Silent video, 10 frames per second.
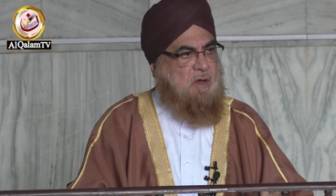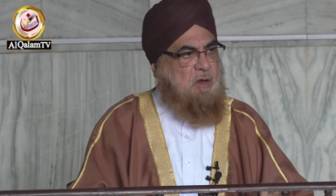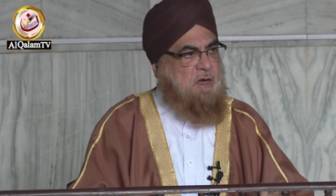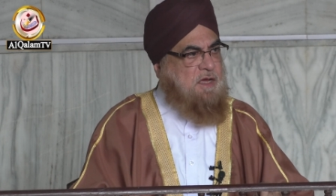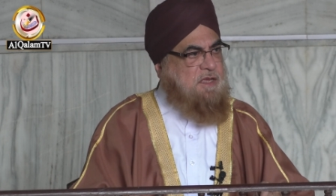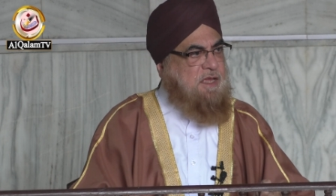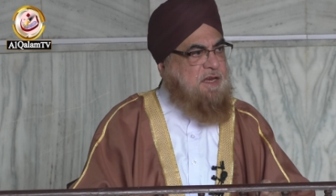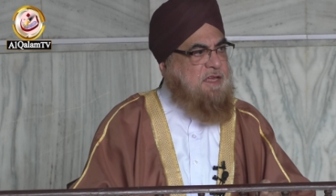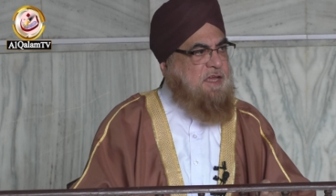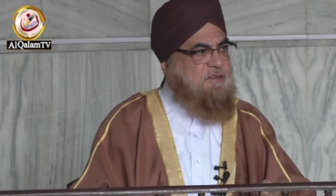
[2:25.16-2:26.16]
और
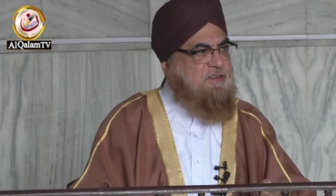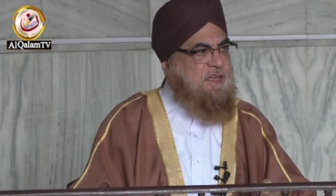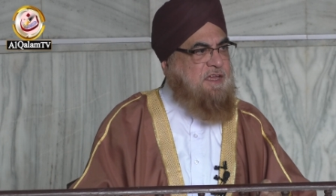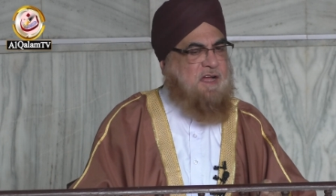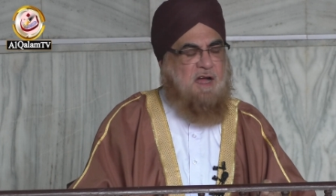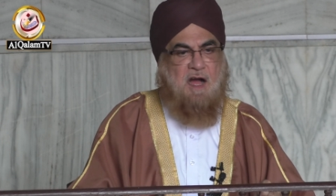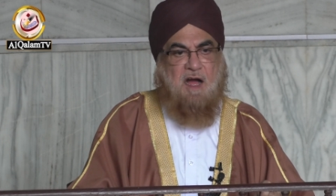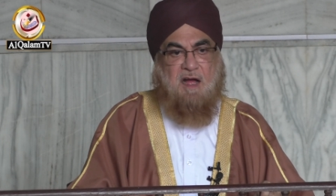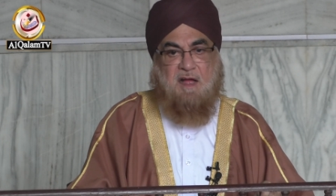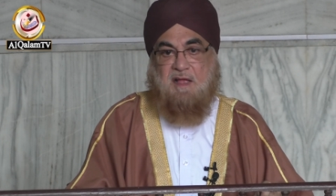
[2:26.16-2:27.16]
लकीर खींच के ये
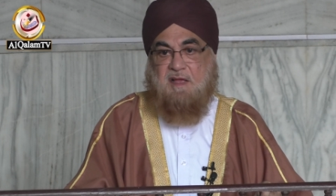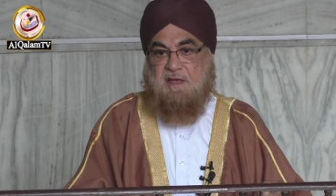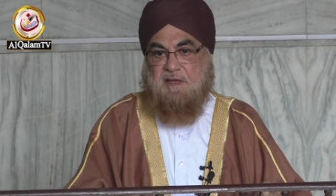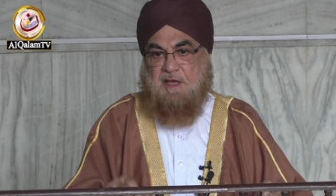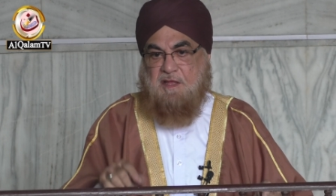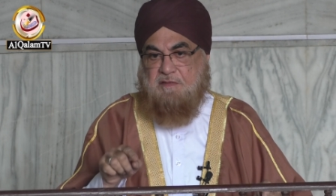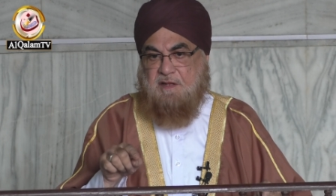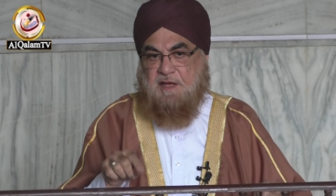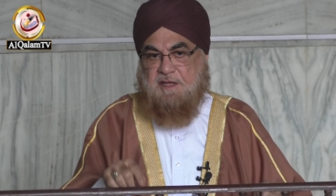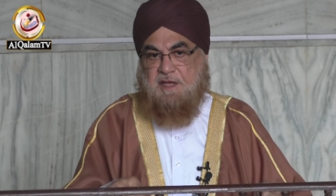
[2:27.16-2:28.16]
कहा कि
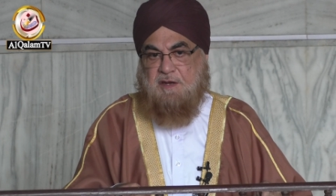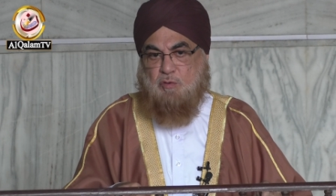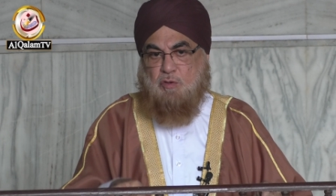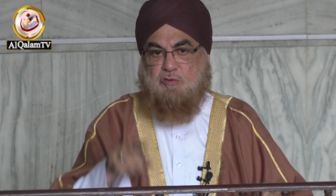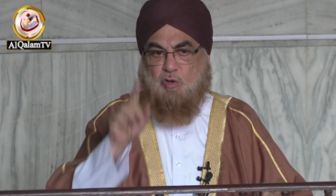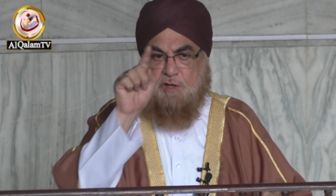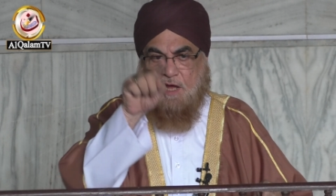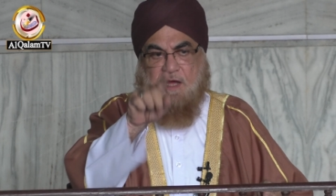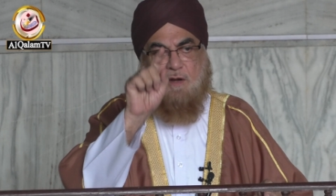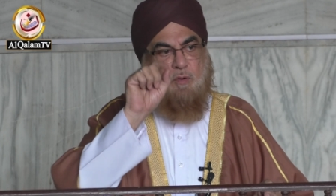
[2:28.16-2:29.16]
इस लकीर को
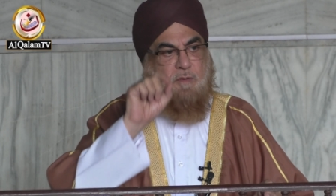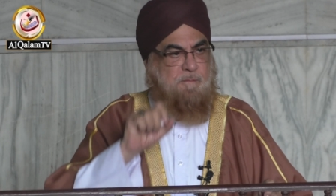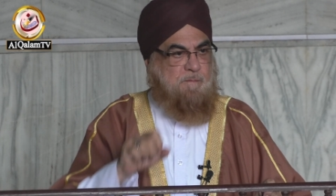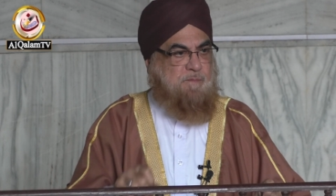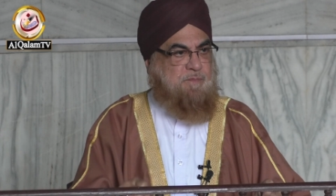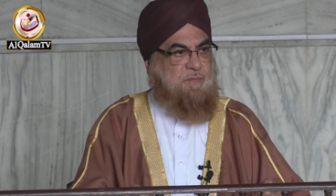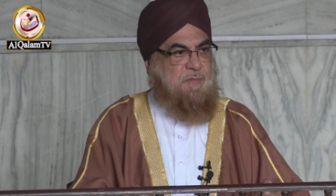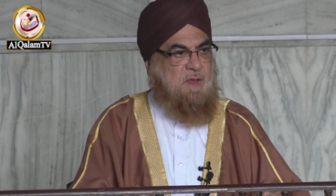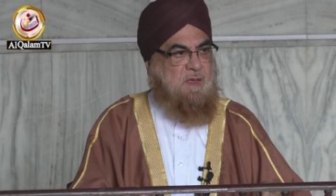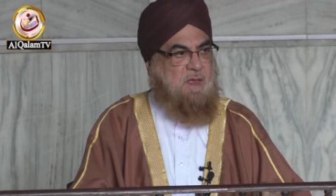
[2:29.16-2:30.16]
छोटा करो
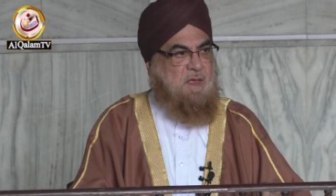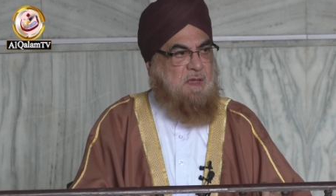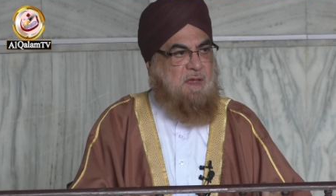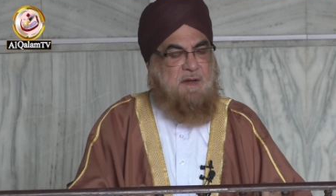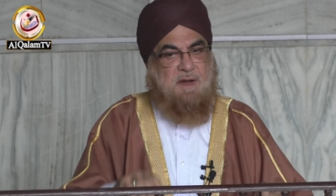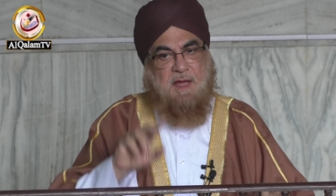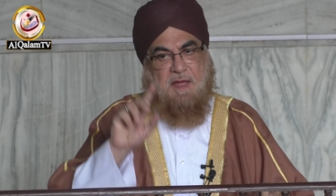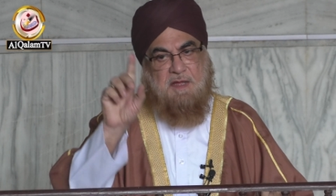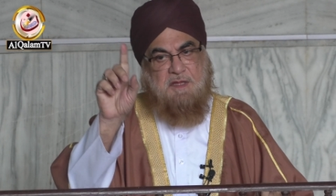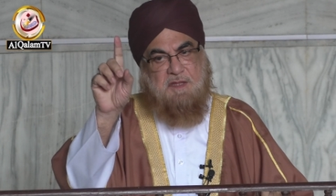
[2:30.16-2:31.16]
ना
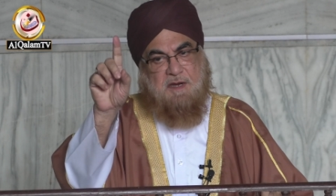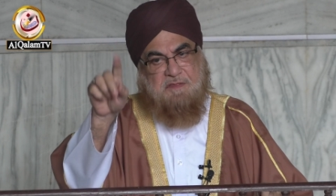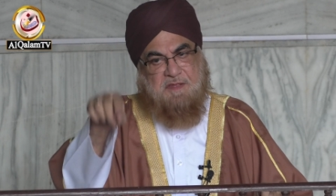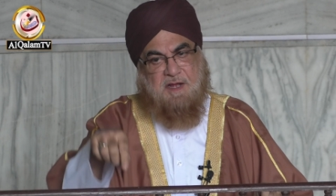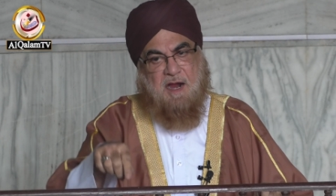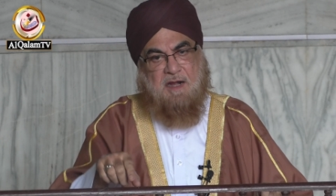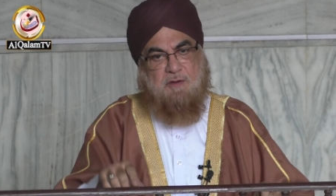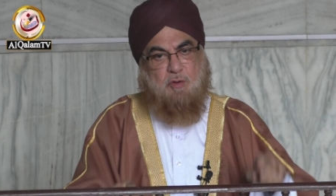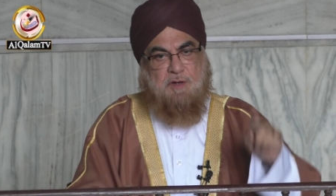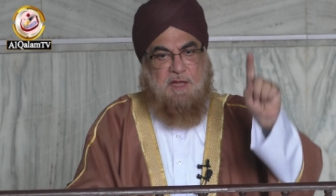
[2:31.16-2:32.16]
इधर से
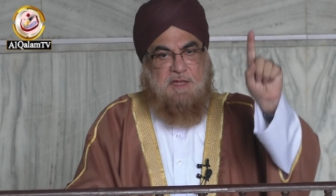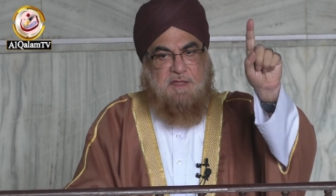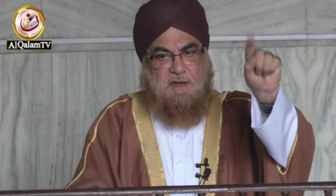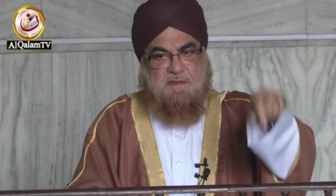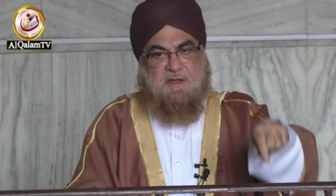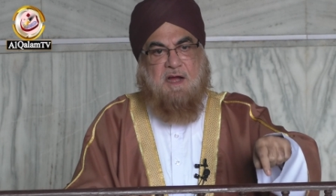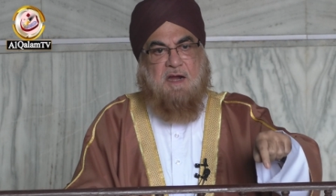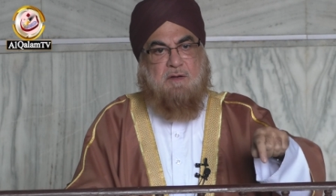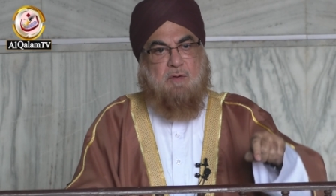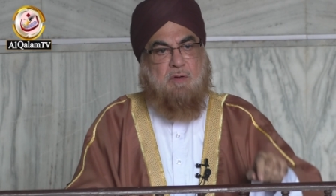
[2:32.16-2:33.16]
काटो ना इधर से
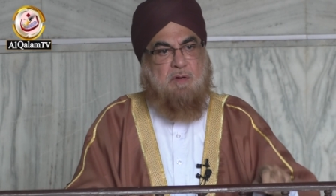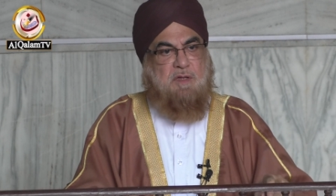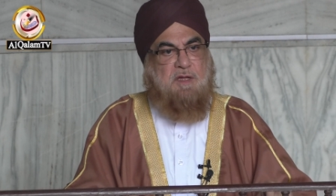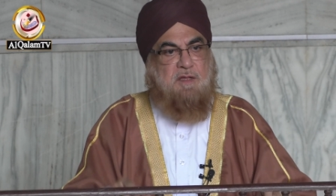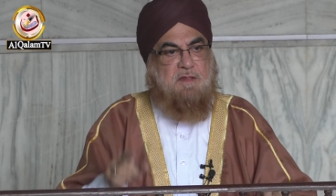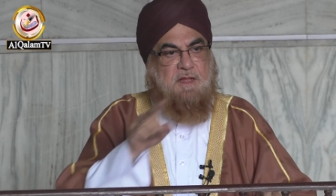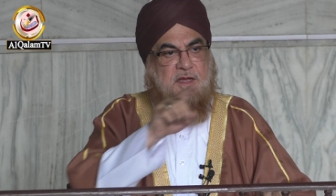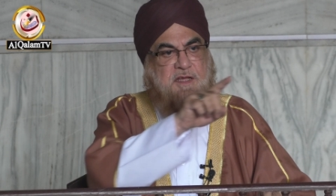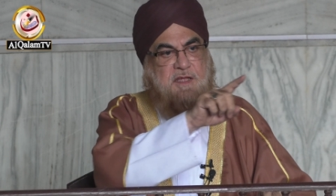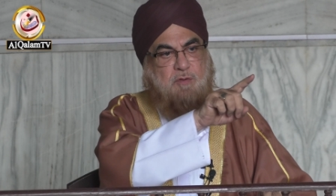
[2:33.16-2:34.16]
काटो इस
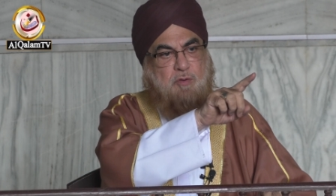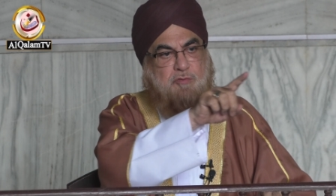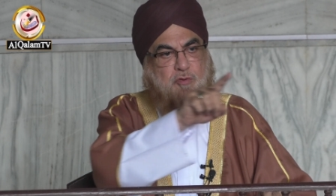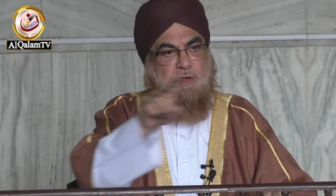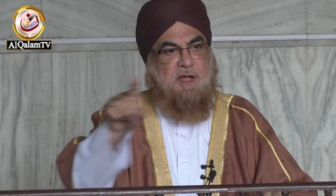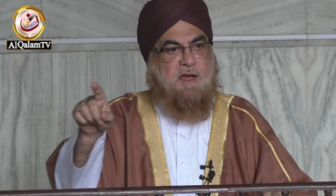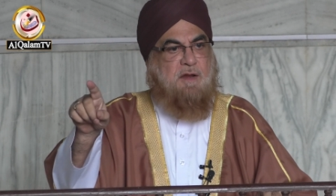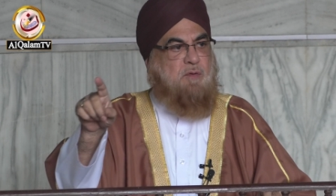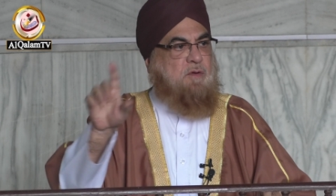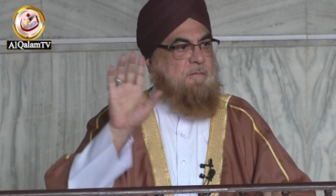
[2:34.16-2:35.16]
लकीर को छोटा
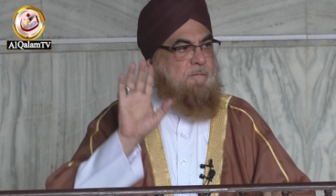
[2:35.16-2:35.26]
करो